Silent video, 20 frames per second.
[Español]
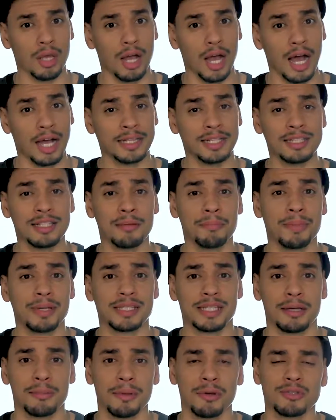Antes de
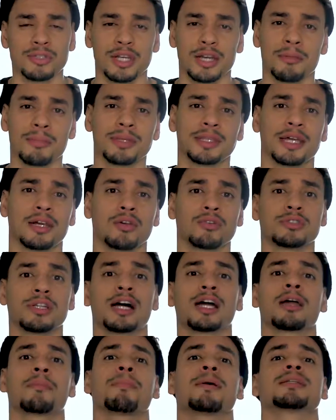empezar me gustaría invitarlos a
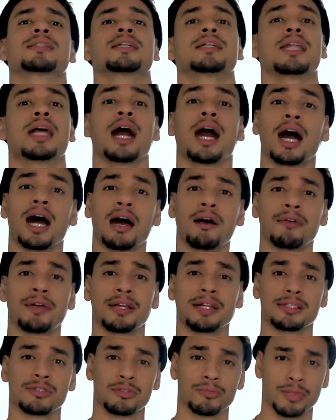que pasen a ver
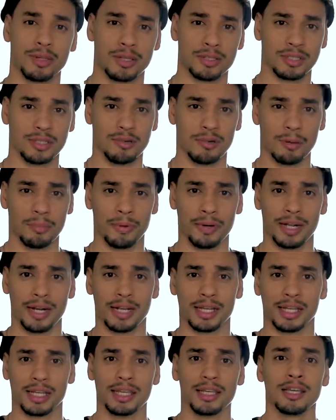estos videos que voy a poner
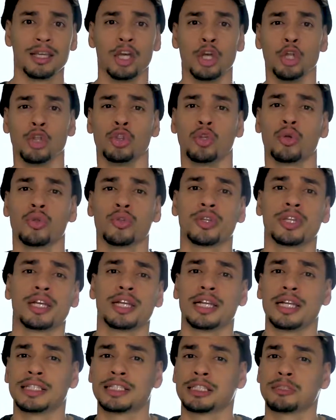aquí, donde
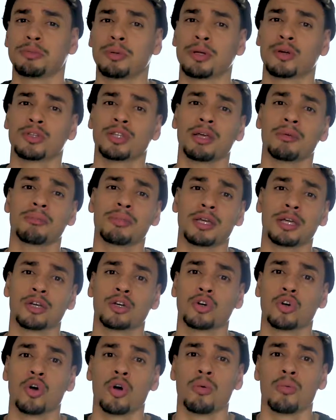les explico también
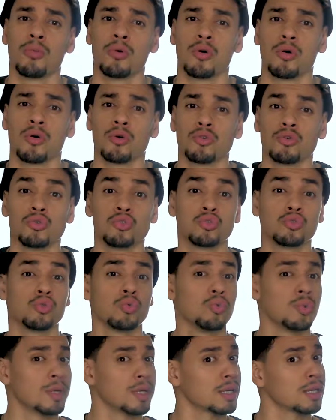cómo
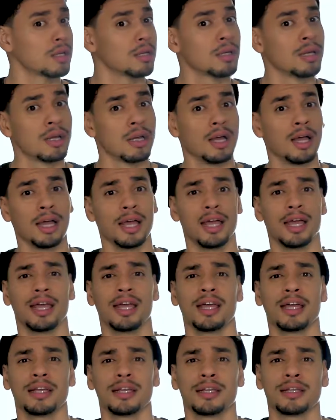subir
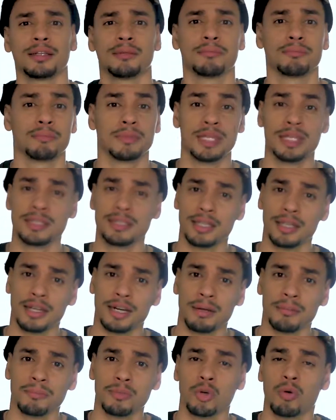en
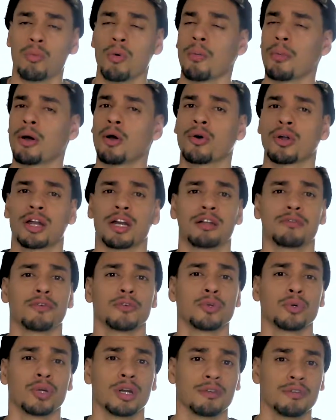Instagram, cómo mejorar la
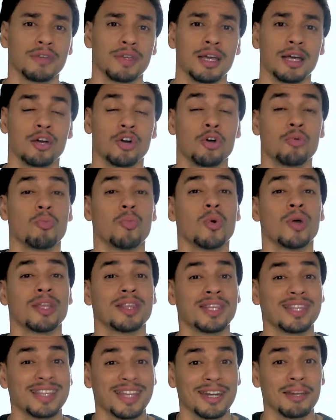fotografía, cómo
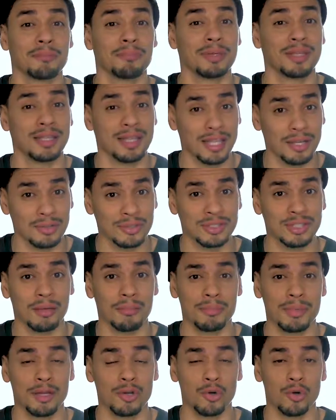editar videos
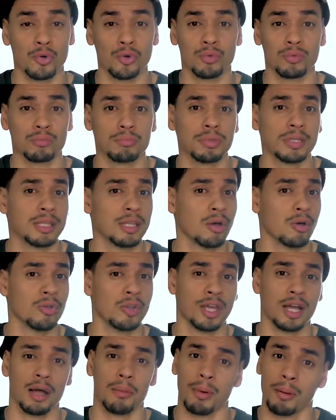también con un video
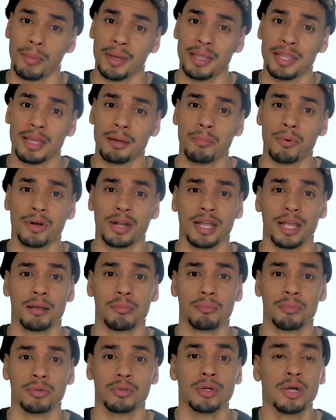de gama media, por
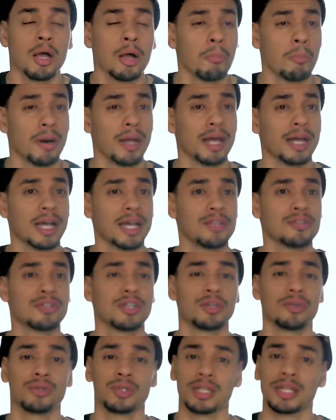ejemplo, para aquellos
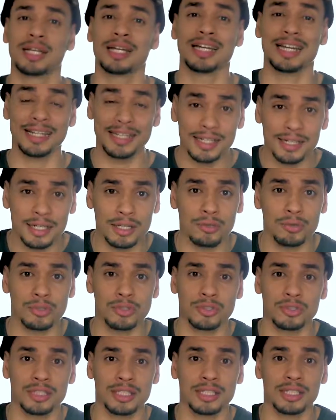que no tienen grandes
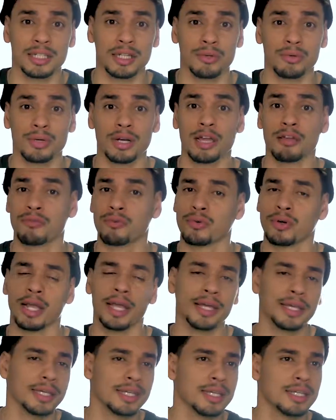recursos de tener un iPhone
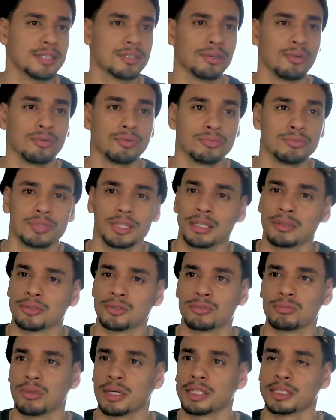X o un
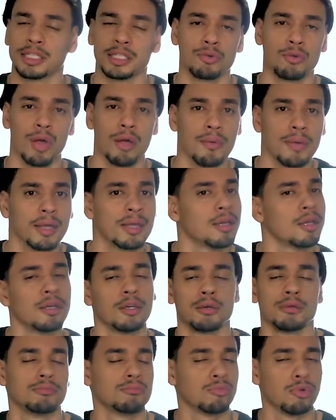Samsung S9
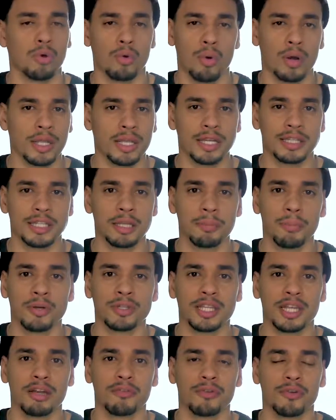o cualquier tipo de
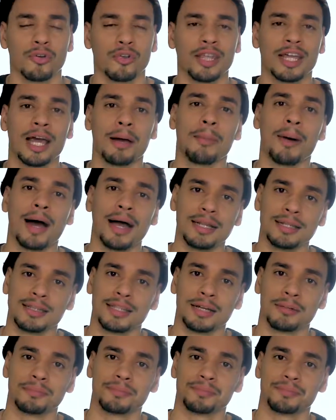teléfono de gama
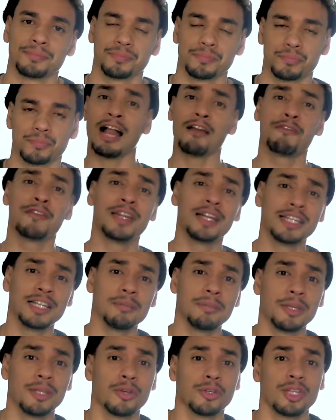alta. Al final del
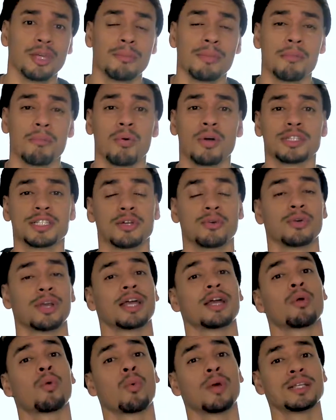video también voy a hacer una
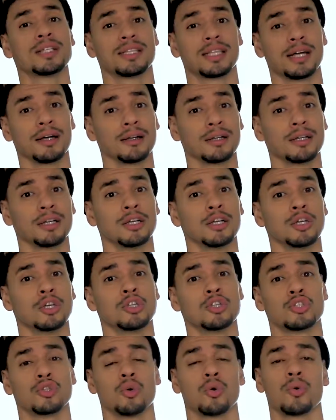encuesta
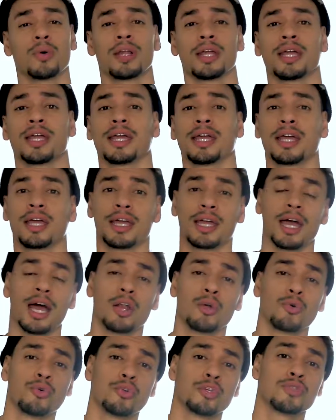sobre
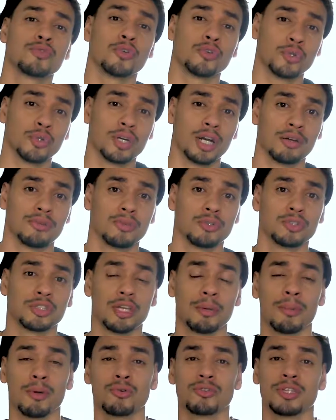algunos fotógrafos que
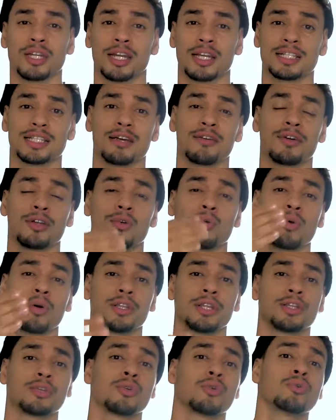me gustaría saber cuál
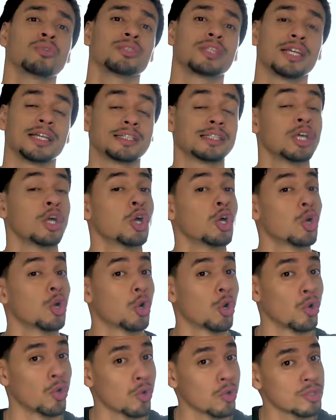de todos ustedes
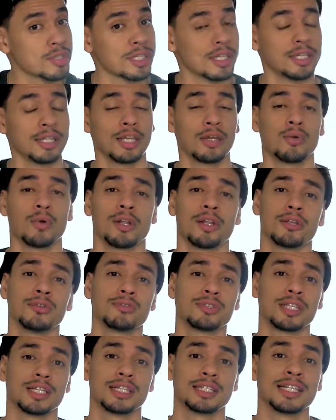conocen y cuáles a
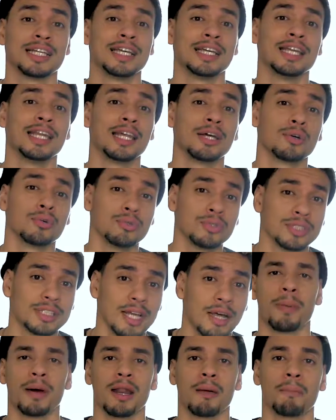ustedes les gustan
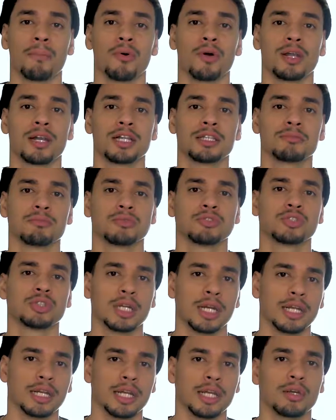para poderles
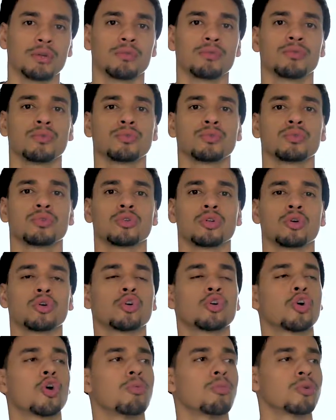mostrar en un futuro
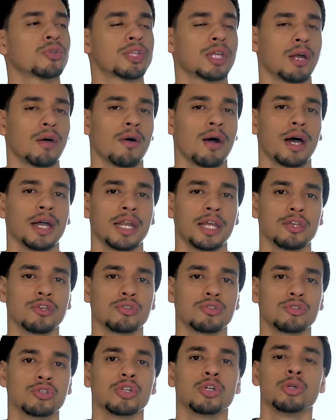cómo trabajan
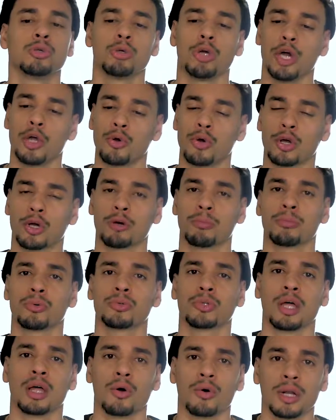ellos en una
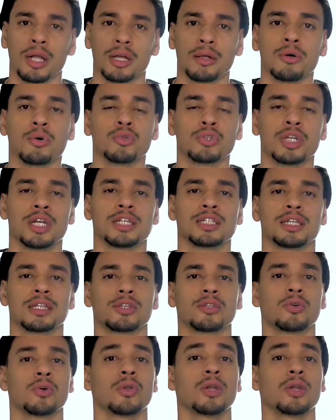computadora utilizando